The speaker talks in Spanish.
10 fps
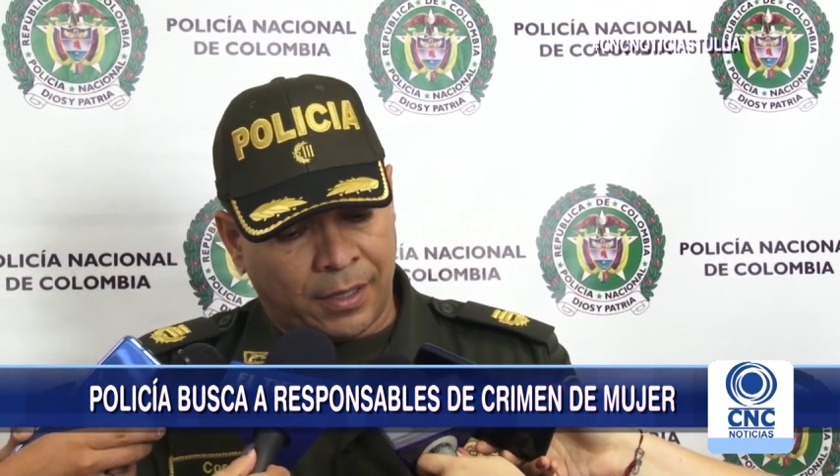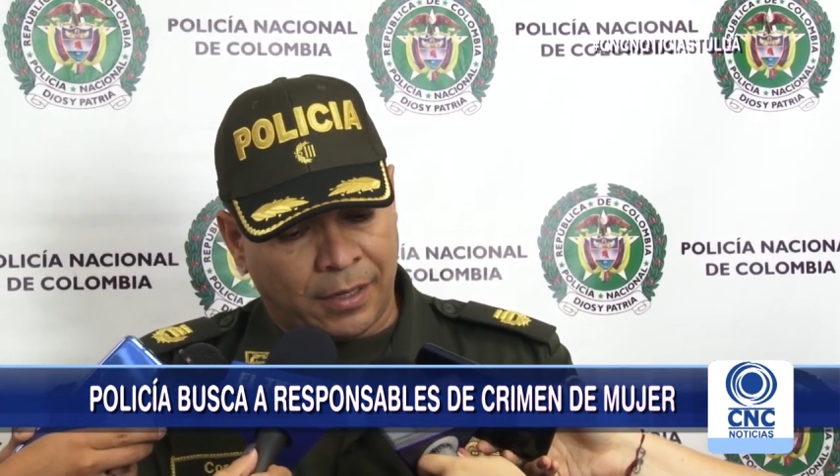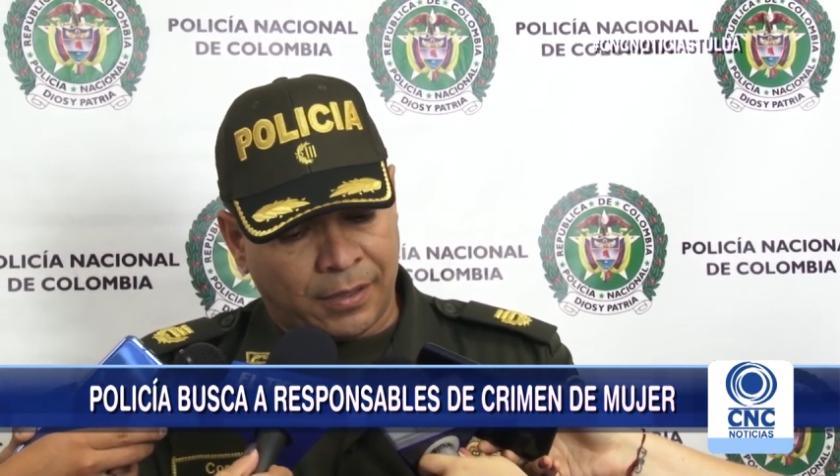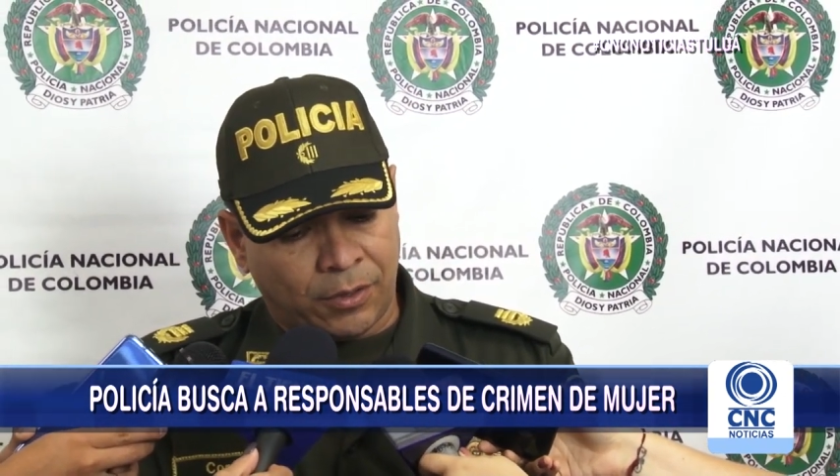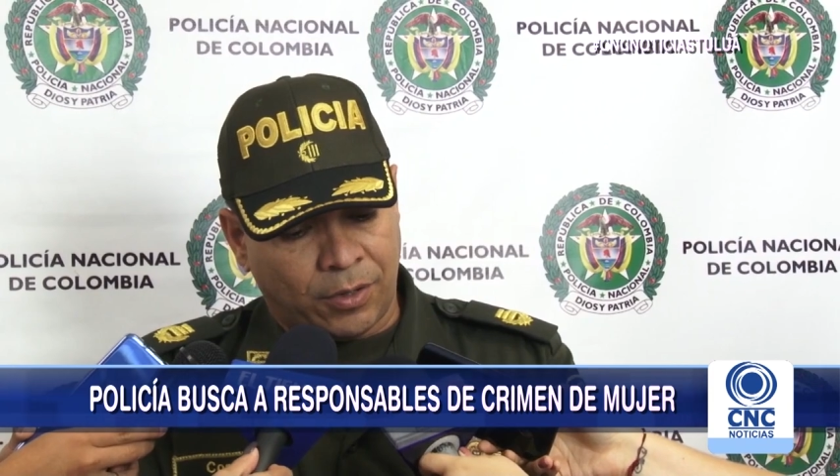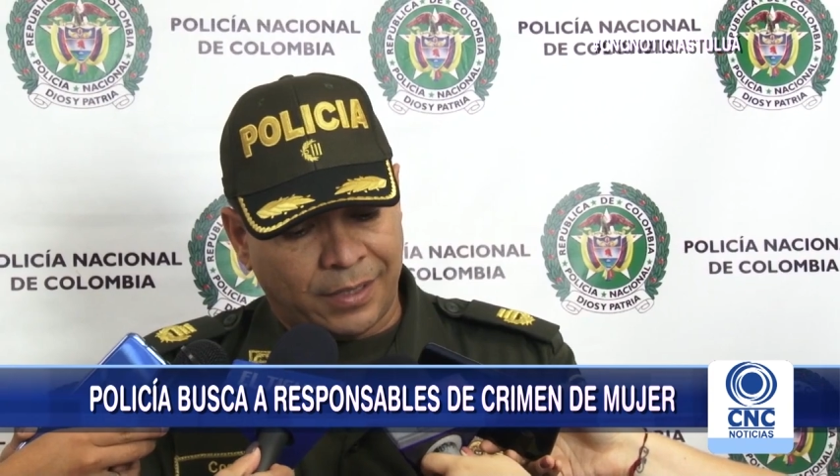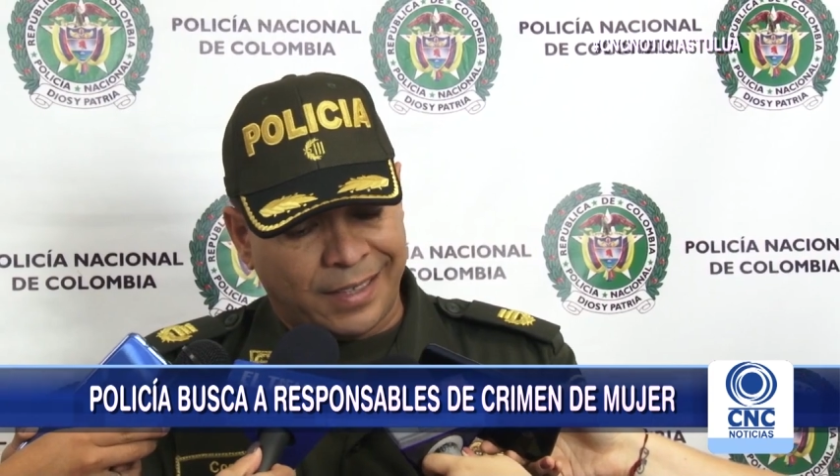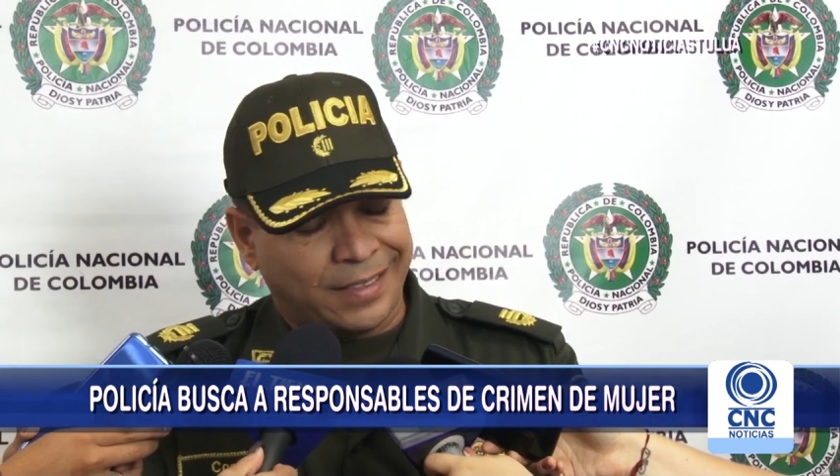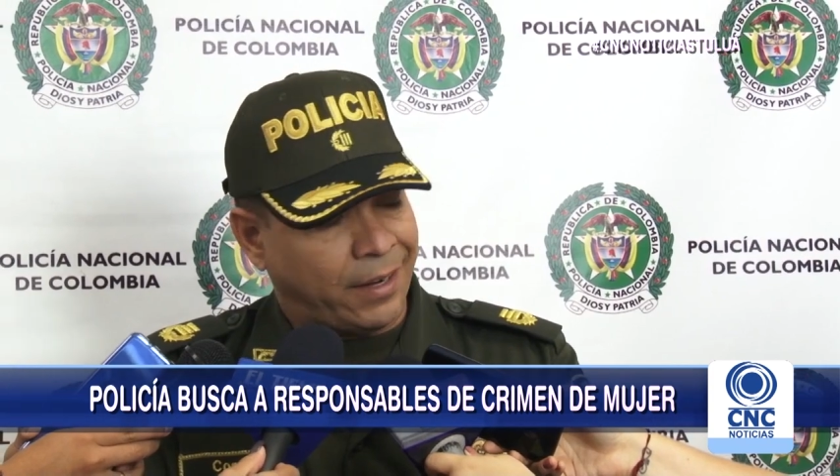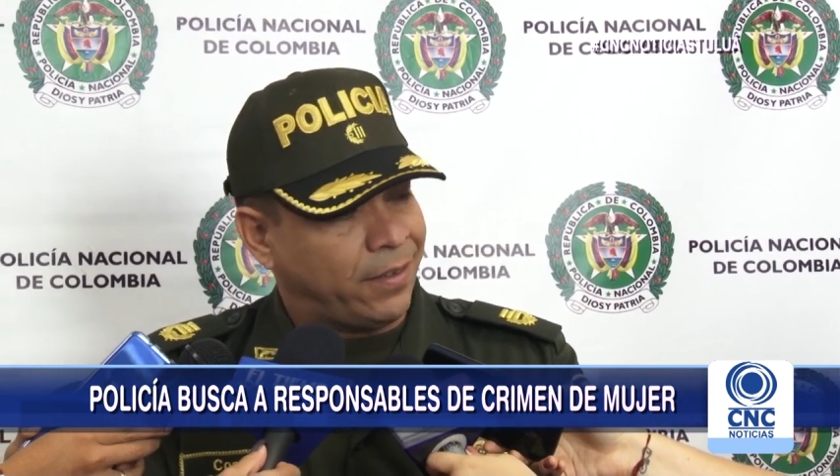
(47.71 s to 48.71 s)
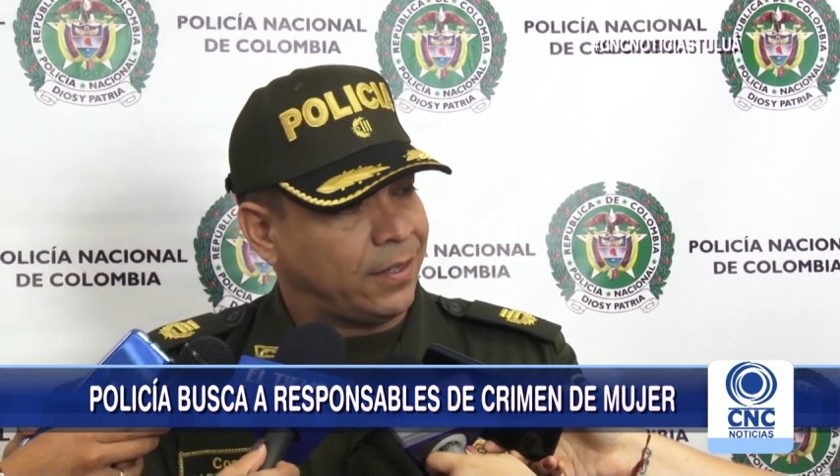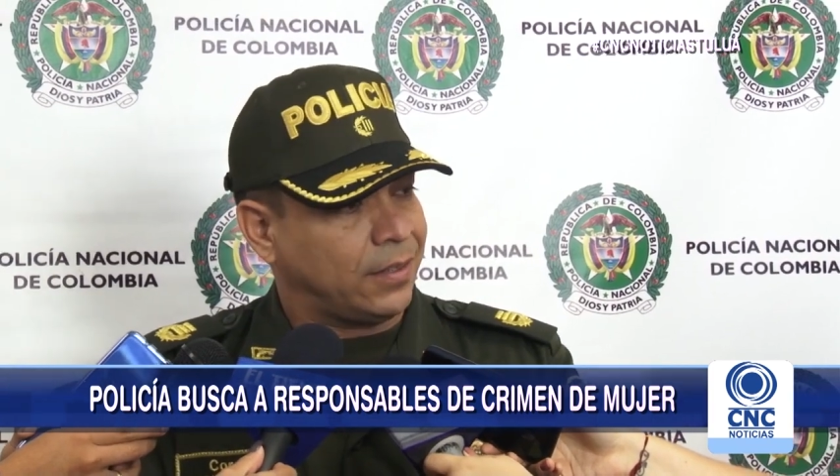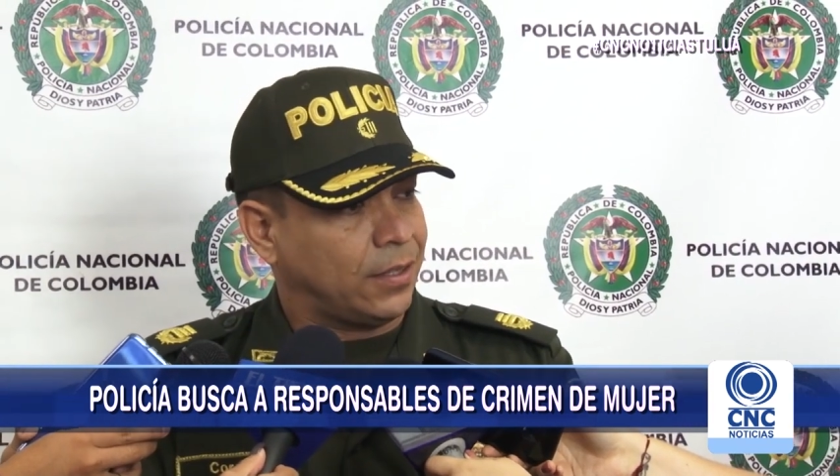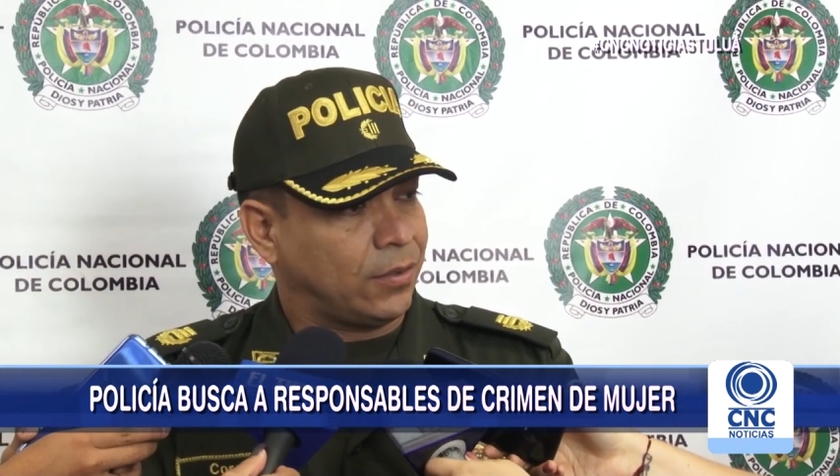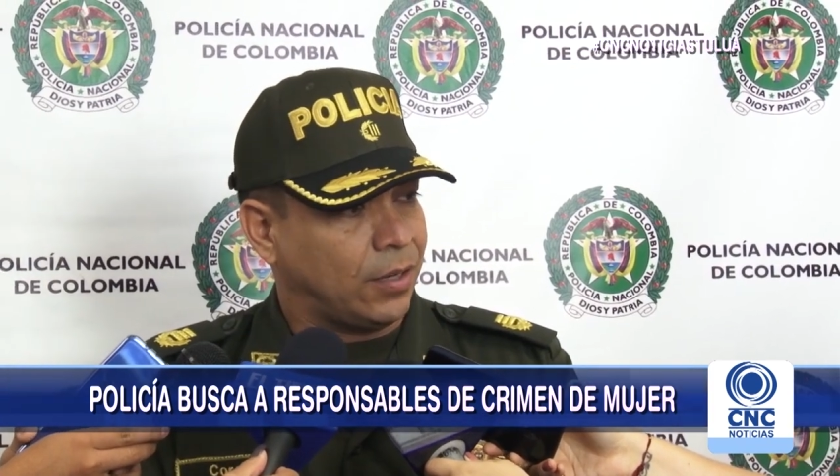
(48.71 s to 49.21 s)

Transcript: realizando las entrevistas